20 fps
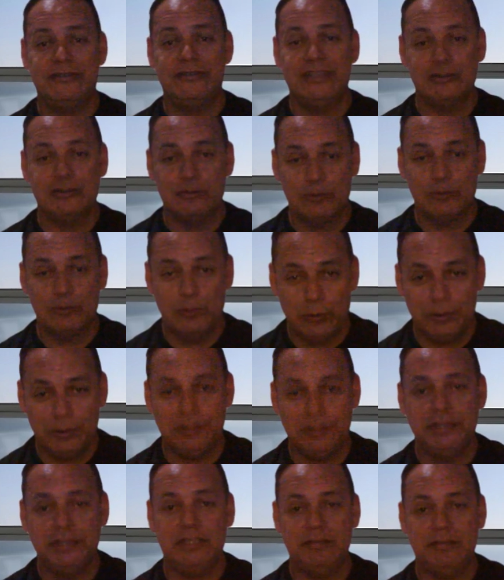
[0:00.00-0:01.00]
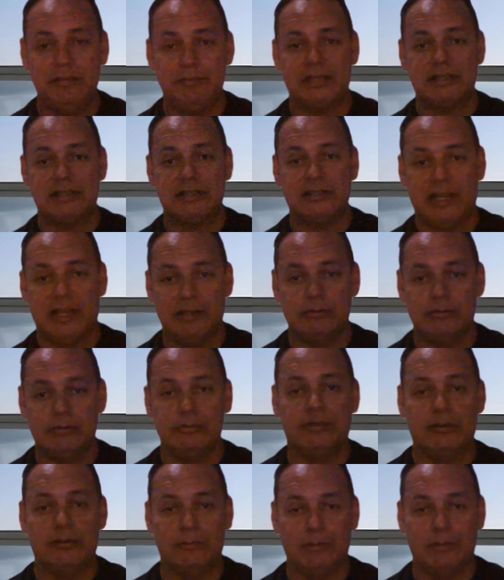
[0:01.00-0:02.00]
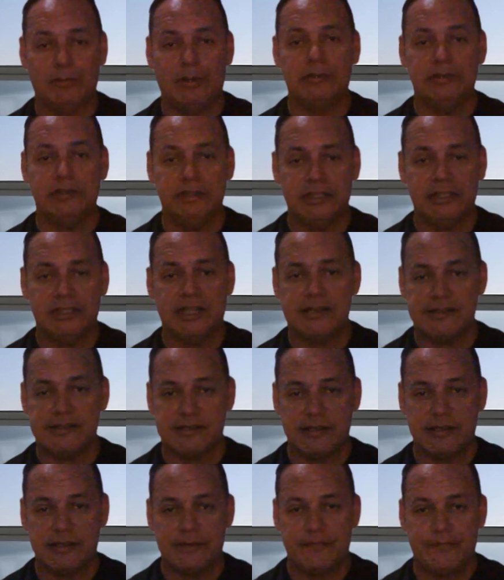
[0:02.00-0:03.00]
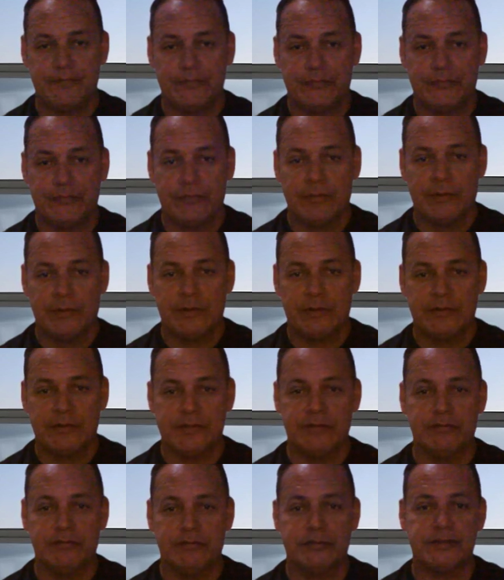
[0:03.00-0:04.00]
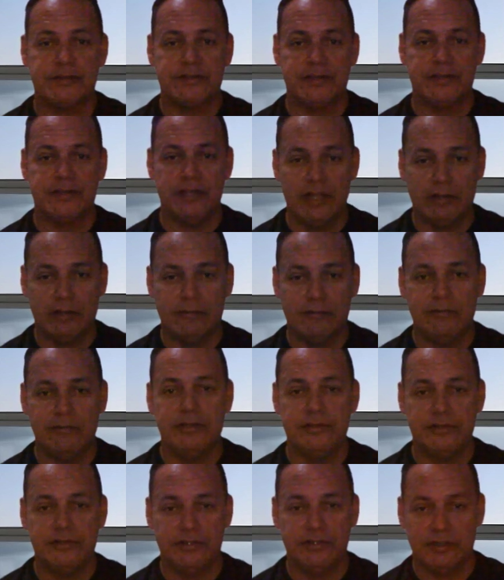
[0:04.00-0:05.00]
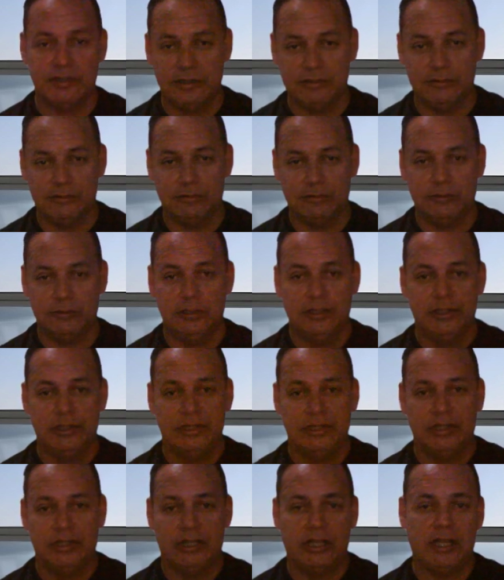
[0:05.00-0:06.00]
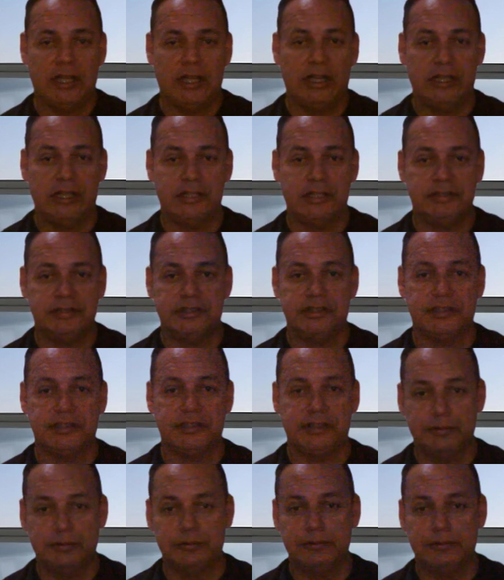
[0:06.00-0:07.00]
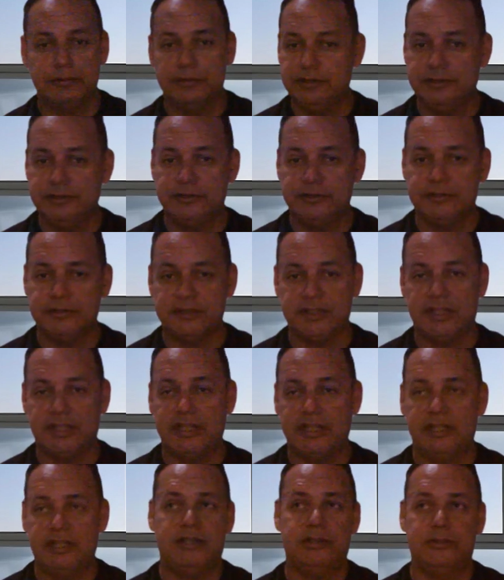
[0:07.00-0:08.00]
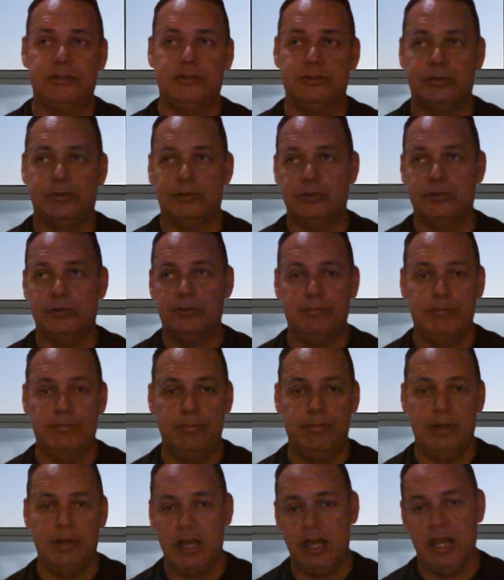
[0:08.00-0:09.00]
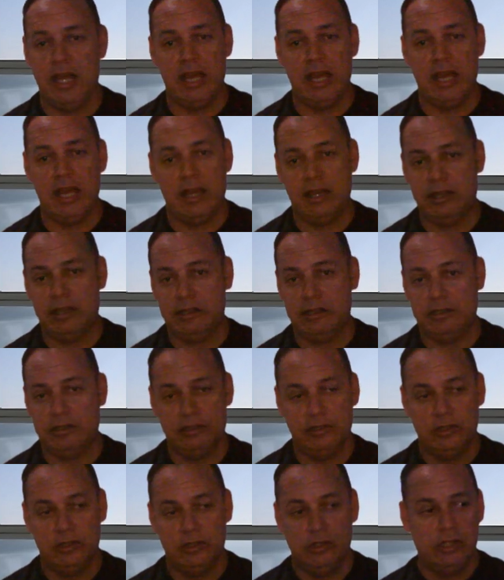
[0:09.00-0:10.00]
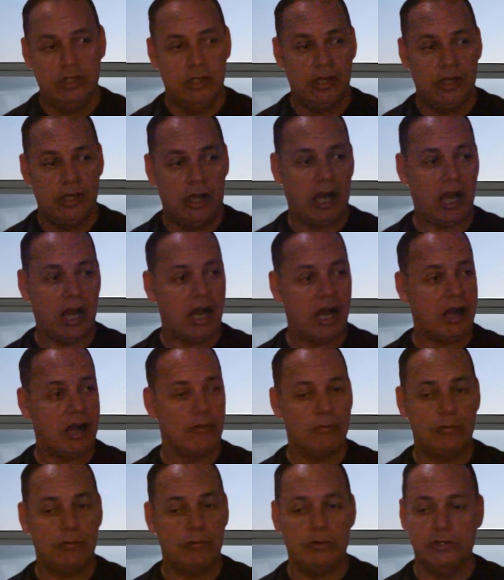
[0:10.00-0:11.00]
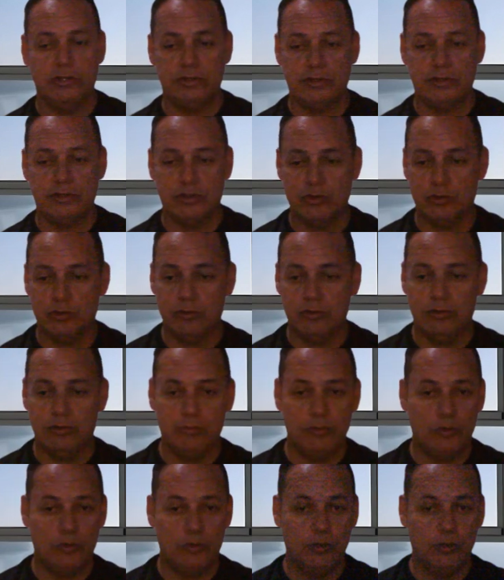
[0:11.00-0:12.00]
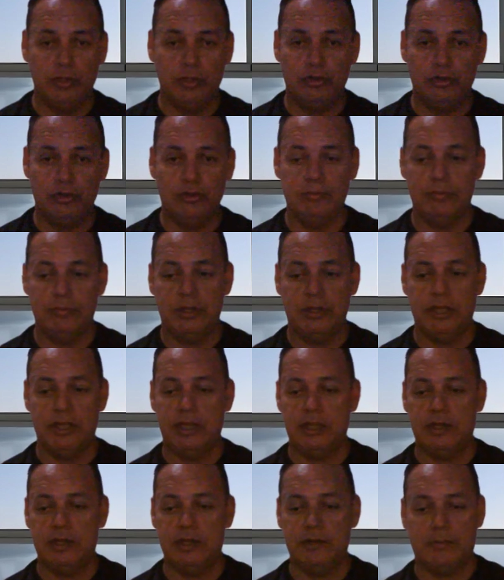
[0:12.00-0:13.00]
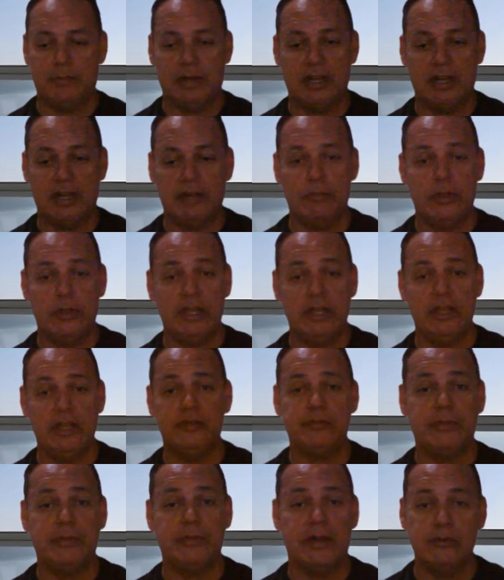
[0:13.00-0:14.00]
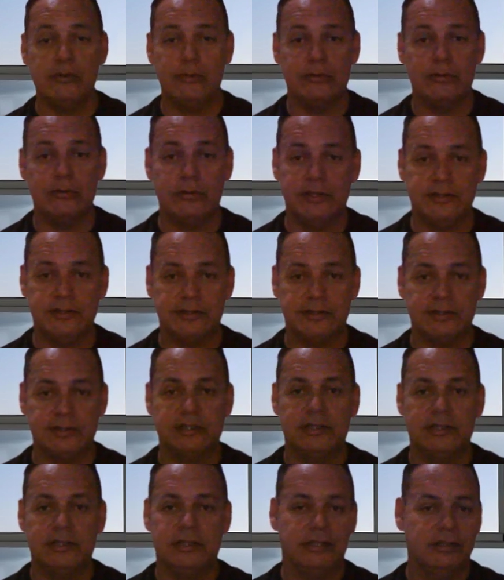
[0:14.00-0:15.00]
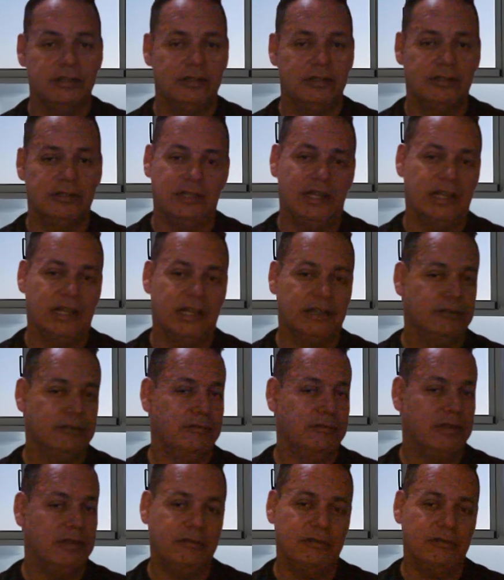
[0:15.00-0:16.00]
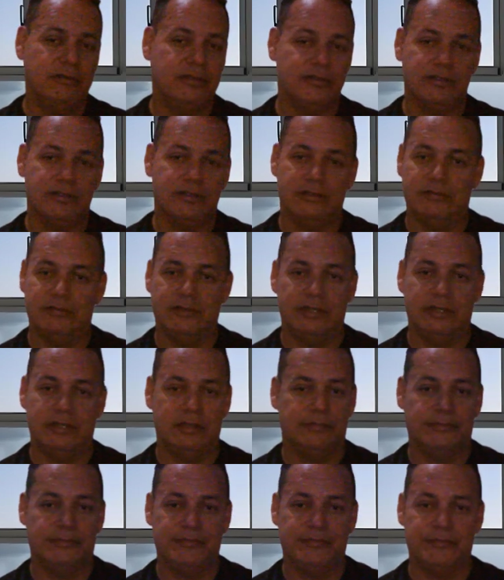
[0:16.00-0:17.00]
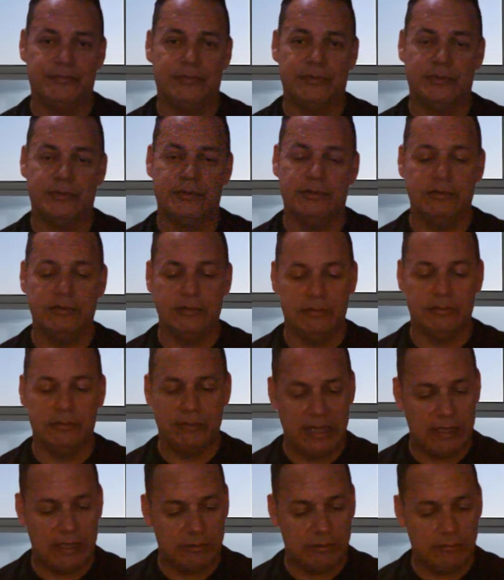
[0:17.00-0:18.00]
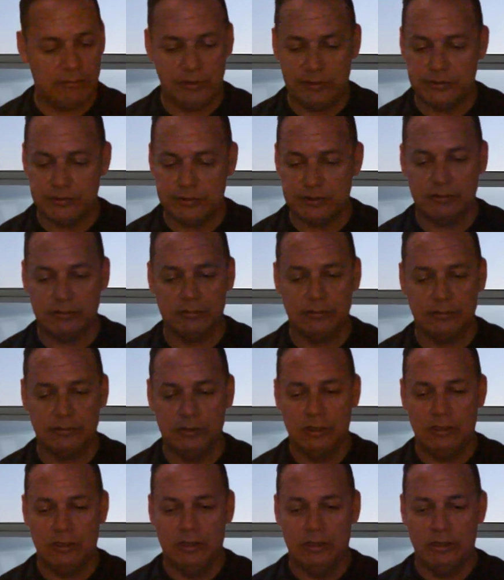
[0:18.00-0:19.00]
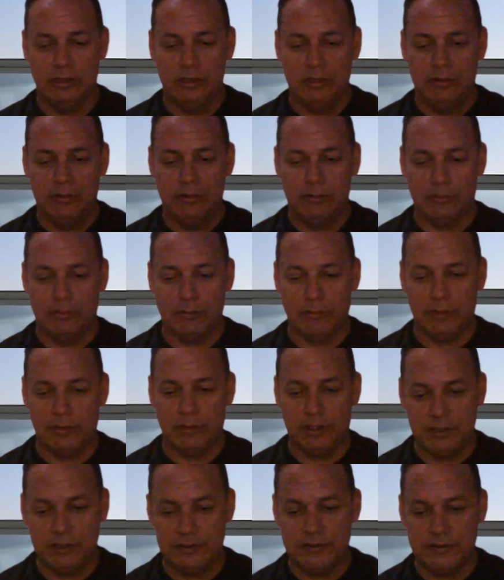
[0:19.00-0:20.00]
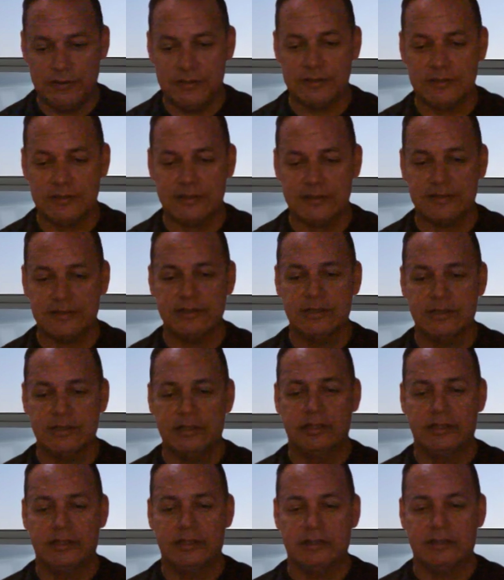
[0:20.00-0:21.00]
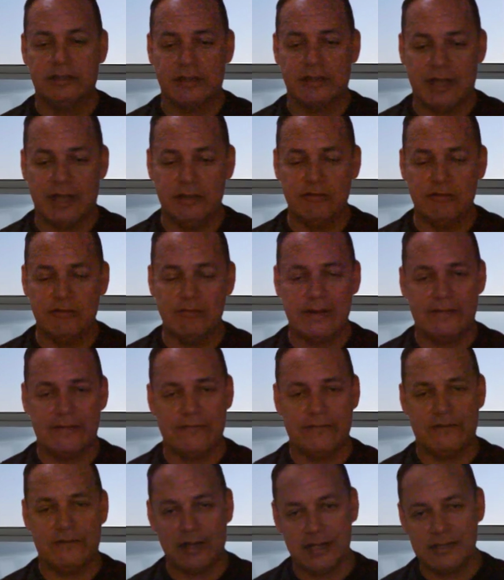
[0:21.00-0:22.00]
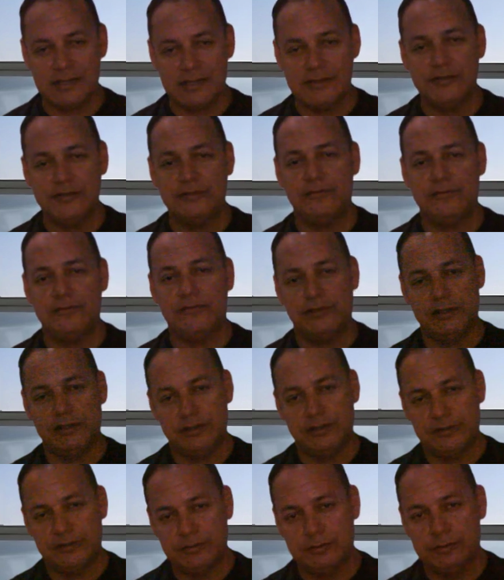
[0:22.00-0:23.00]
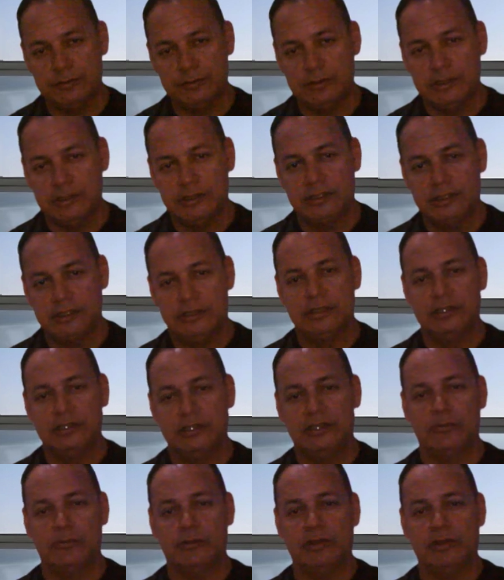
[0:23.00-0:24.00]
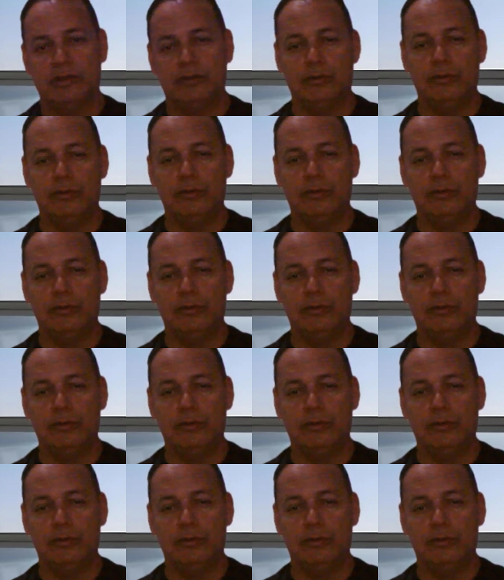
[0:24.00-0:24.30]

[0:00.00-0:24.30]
o São Paulo. E é uma vergonha empatar com o São Paulo em casa. Se você é corintiano acha que o Corinthians ah, jogou bem. Ah, o Corinthians jogou muito bem. Parabéns para o Corinthians. Cara, tu não é corintiano. Tu não é corintiano. O Corinthians tá numa fase